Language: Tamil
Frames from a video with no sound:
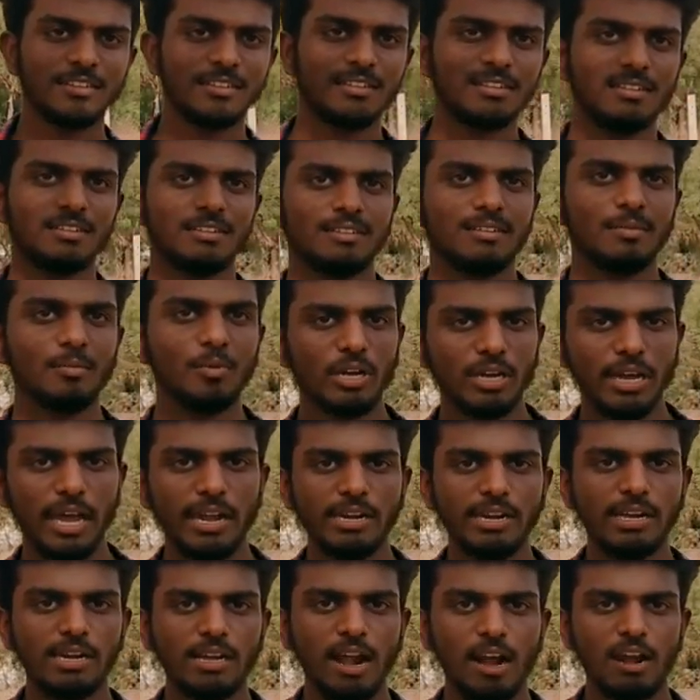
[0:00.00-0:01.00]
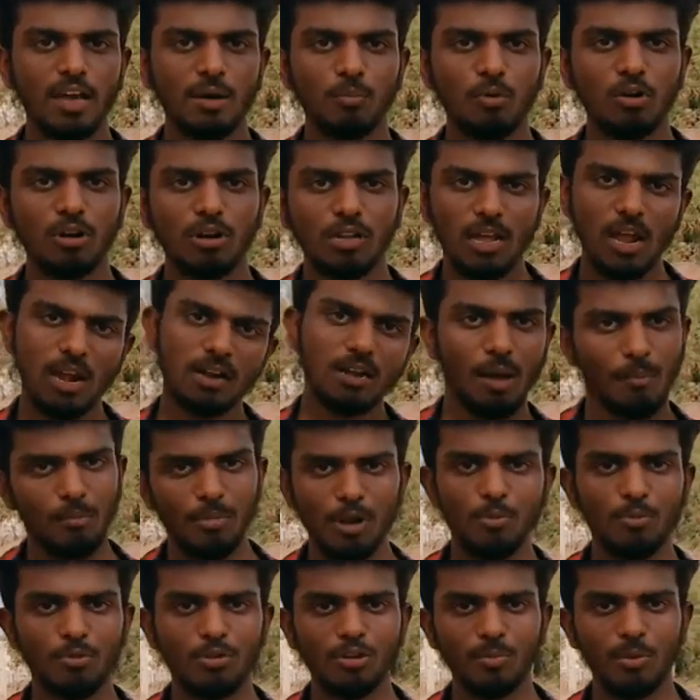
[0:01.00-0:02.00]
நம்மளை விட ஹைடெக்கான பொண்ணுங்க நம்மளை
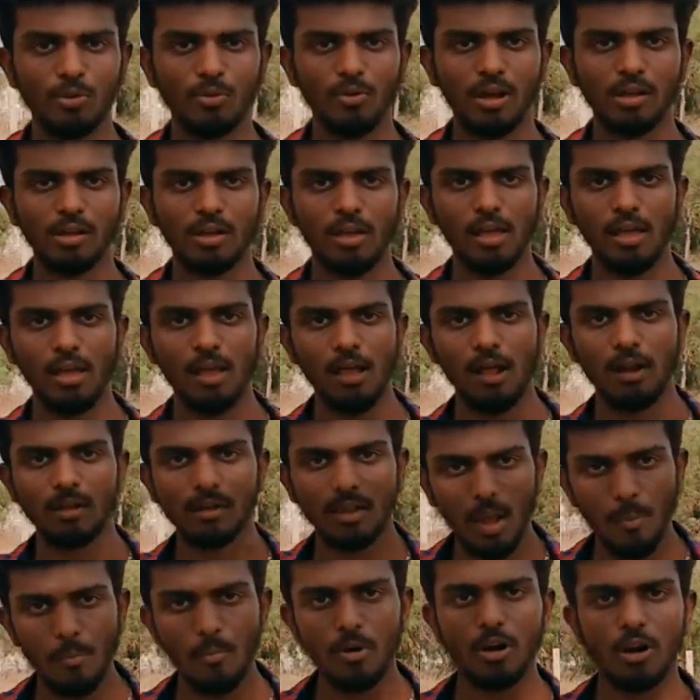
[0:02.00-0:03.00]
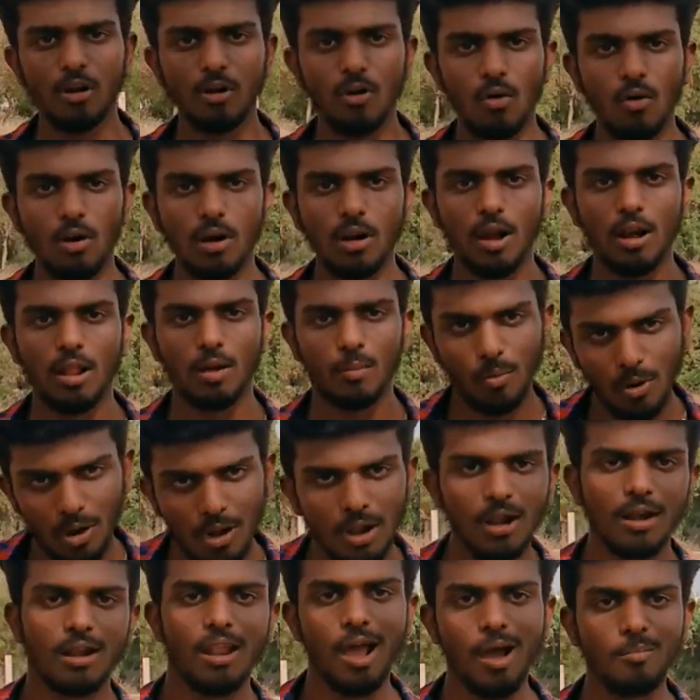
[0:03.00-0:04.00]
விட்டு போயிடுவாங்க நம்மளோட லோக்கலான பொண்ணை
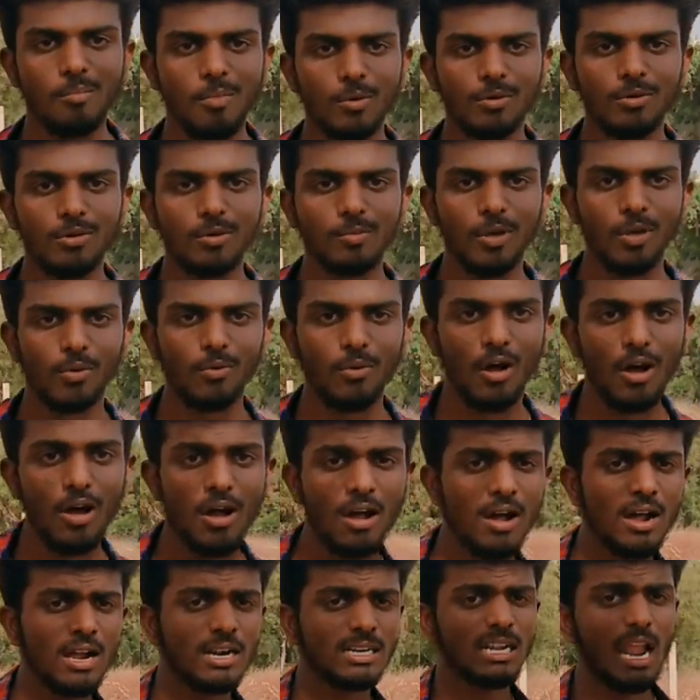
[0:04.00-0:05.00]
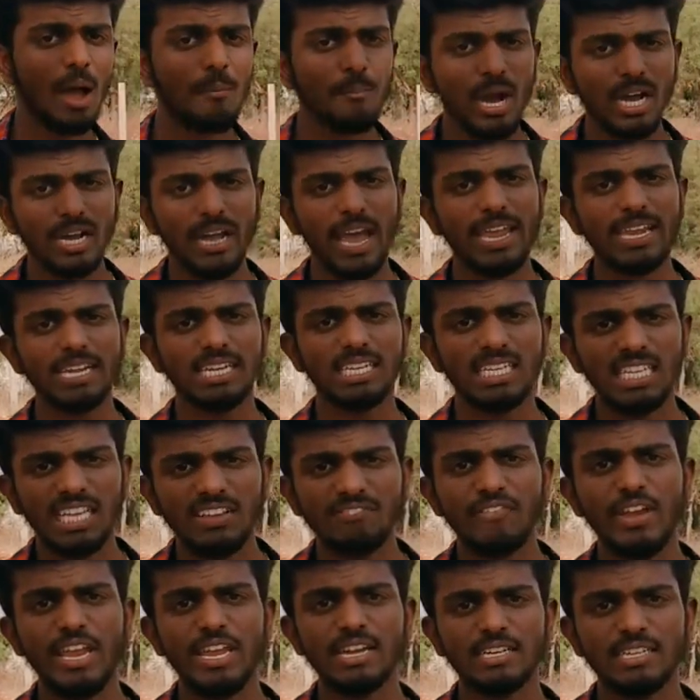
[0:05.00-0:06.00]
நாம விட்டு போயிடுவோம் நம்ம ஹைட்டு
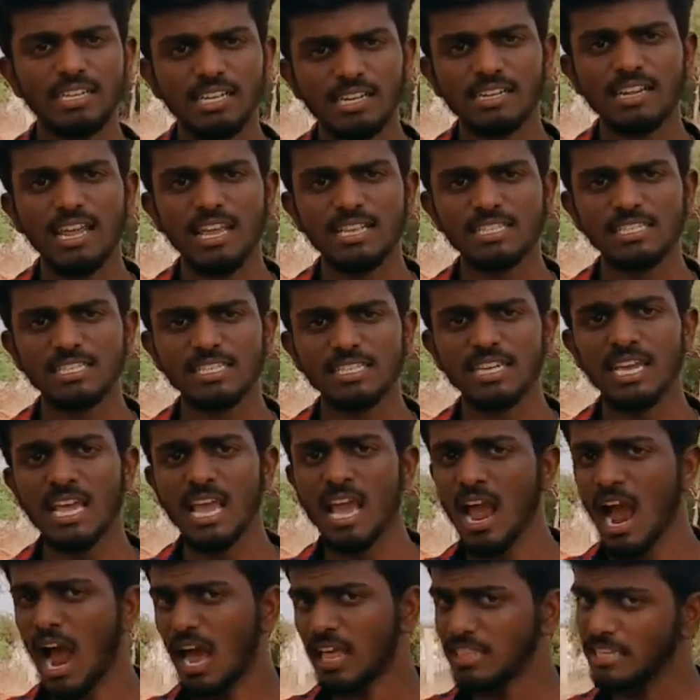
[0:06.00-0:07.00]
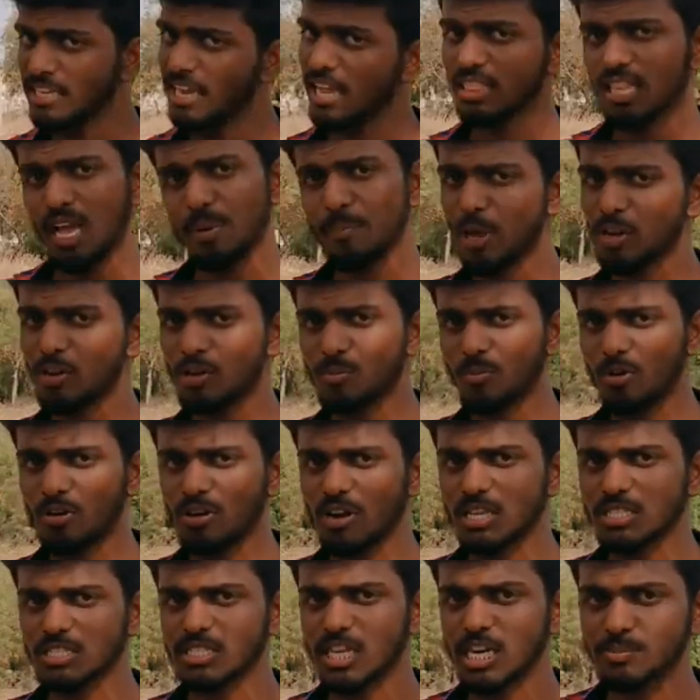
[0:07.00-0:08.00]
வெயிட்டு ரேஞ்சு அதுக்கேற்ற மாதிரி ஒரு
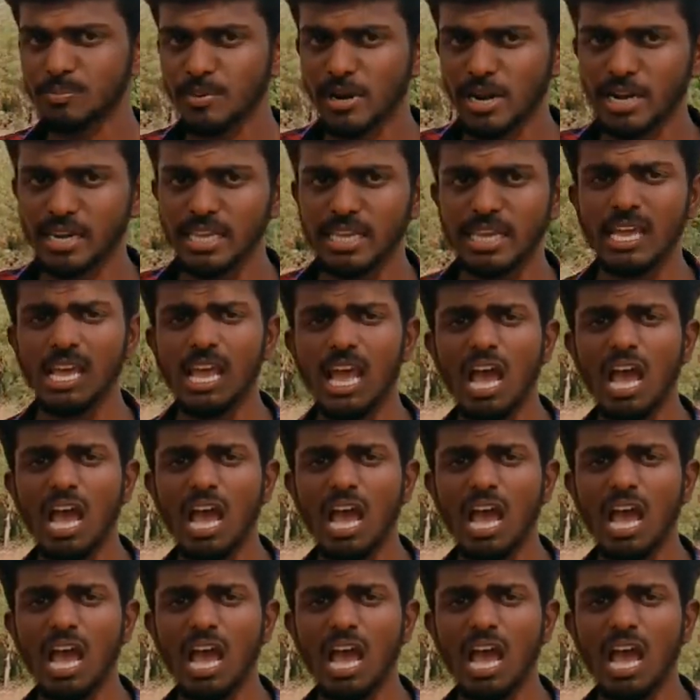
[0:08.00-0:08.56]
பொண்ணை செட் பண்ணி